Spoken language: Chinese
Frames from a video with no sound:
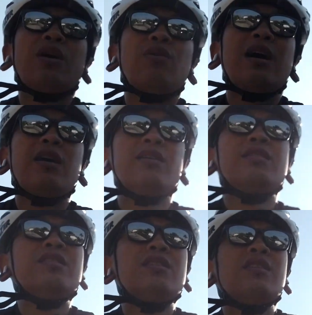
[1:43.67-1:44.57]
的话，
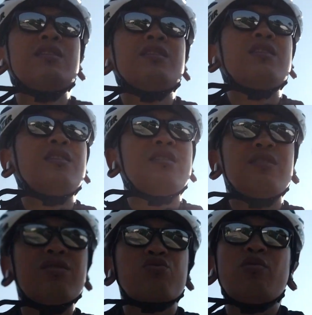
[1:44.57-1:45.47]

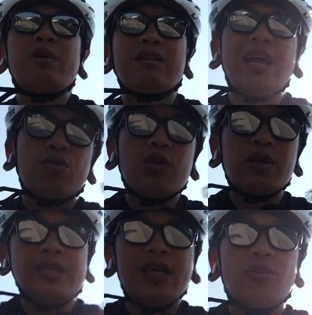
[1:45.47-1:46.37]
呃，说不了太多
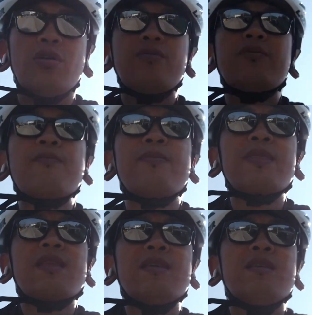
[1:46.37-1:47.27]
的内容。
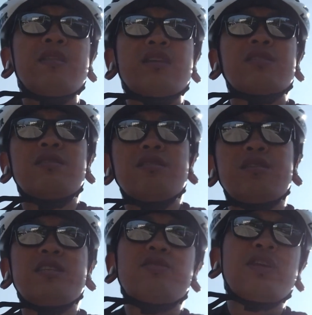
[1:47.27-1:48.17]
但是
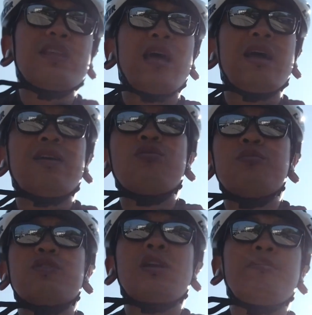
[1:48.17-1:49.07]
七九电台，我
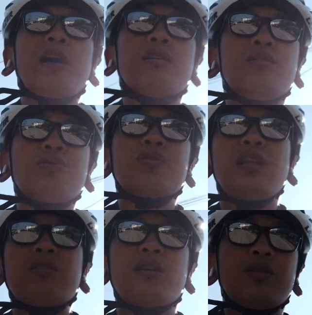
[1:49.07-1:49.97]
们就可以把很多东西
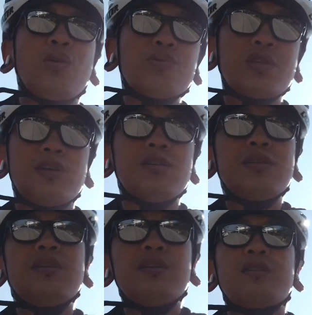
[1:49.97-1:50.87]
聊得很透彻，
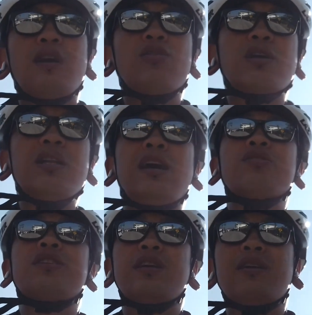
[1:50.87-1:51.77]
然后更了
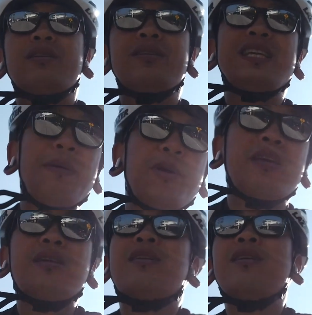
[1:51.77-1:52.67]
解嘉
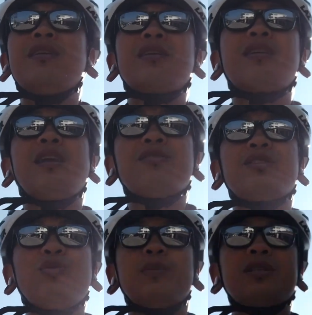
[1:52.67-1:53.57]
宾，更了
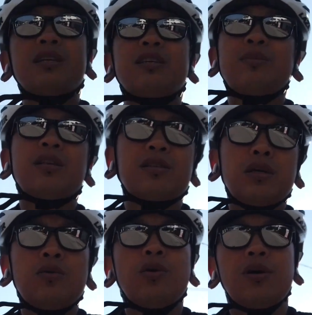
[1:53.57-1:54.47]
解我们在清迈的
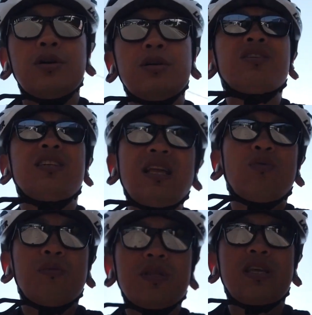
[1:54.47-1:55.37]
生活。现在
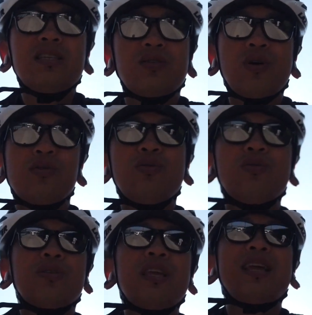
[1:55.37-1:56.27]
我们挺喜欢
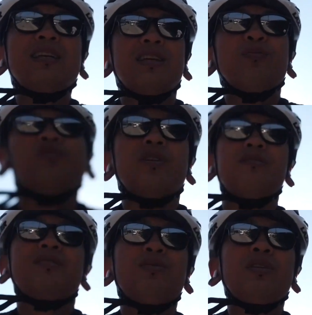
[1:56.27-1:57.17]
录电台节目的，
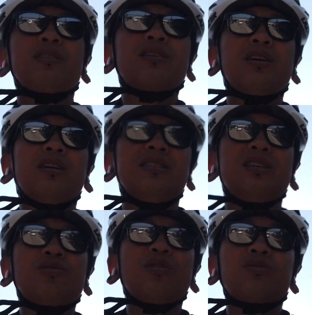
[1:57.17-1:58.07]
因为那是个很
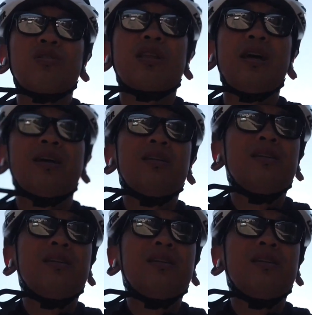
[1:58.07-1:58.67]
轻松的状态。